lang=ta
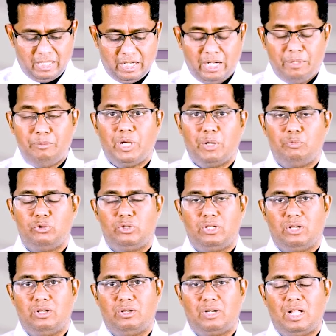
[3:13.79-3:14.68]
எரேமியா
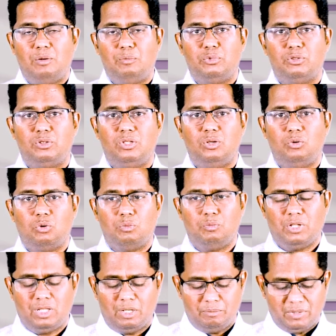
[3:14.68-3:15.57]
புத்தகம் நாற்பத்தி
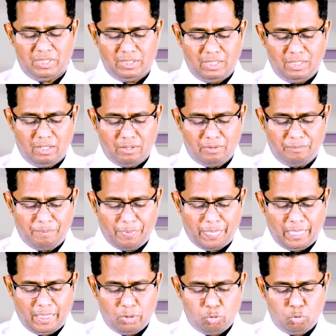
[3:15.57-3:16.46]
ஒன்பதாம் அதிகாரம்
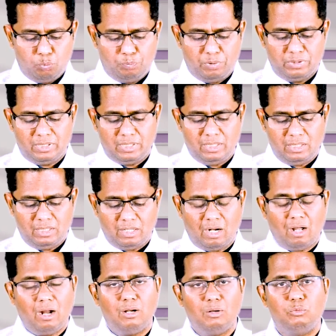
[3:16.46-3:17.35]
முப்பத்தி
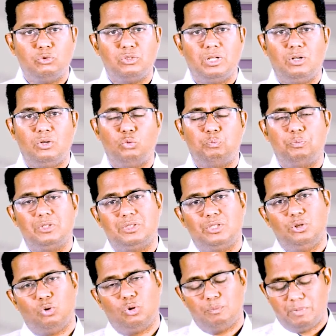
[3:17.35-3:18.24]
நாலு முதல்
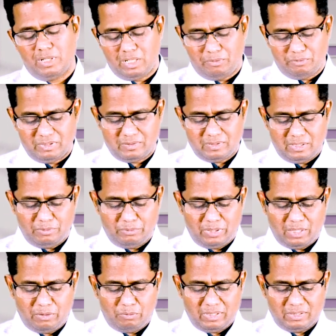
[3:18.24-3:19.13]
முப்பத்தி ஒன்பதாம் வசனம்
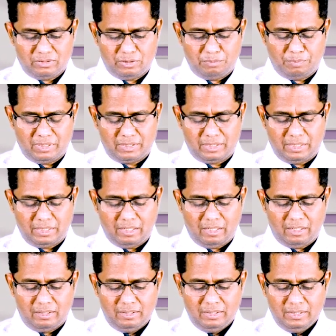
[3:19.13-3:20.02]
வர வாசித்து
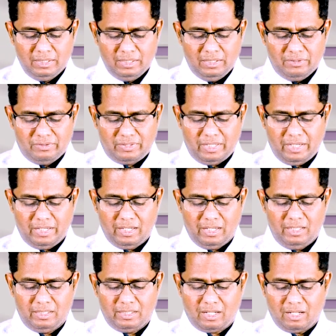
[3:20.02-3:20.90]
பார்த்திங்கன்னா
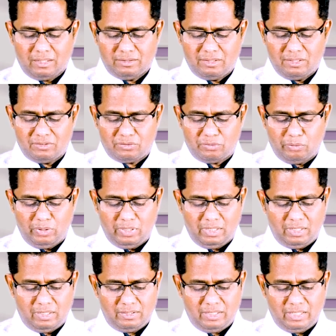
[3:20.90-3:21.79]
சேனைகளின் கர்த்தர்
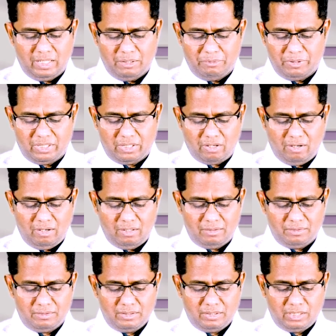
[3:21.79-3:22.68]
சொல்லுகிறது
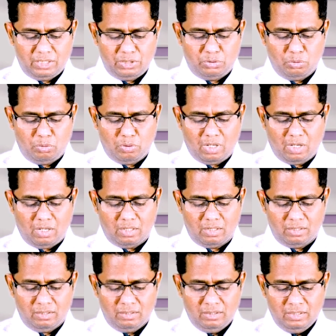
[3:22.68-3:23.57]
என்னவென்றால் இதோ
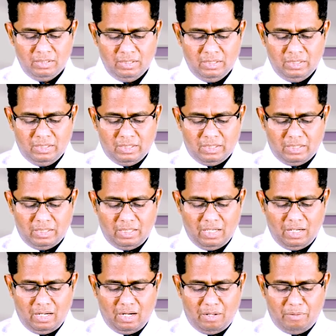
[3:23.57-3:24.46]
நான்
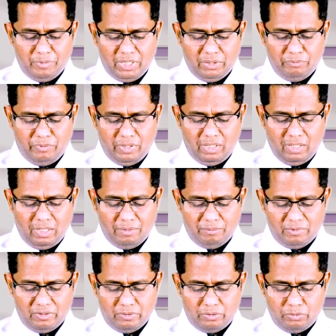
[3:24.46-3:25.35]
ஏழாமின்
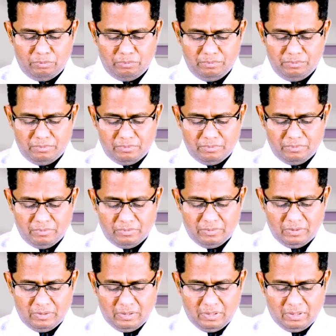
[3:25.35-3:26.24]
வில்லனும்
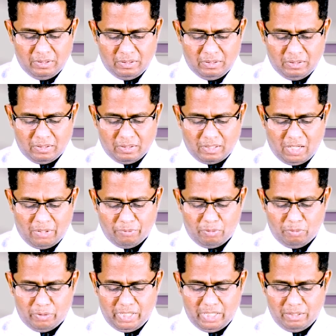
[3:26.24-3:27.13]

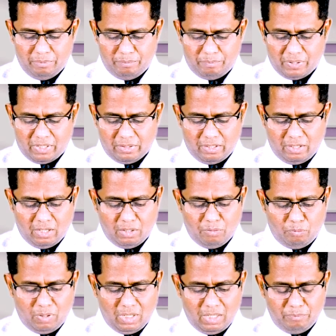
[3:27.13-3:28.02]
அவளுடைய
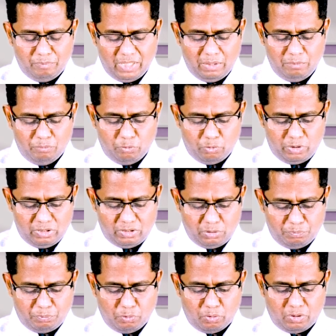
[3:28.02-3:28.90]
பிரதான வல்லமையை
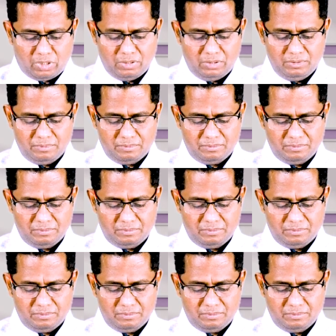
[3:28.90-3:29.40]
முறித்து போட்டு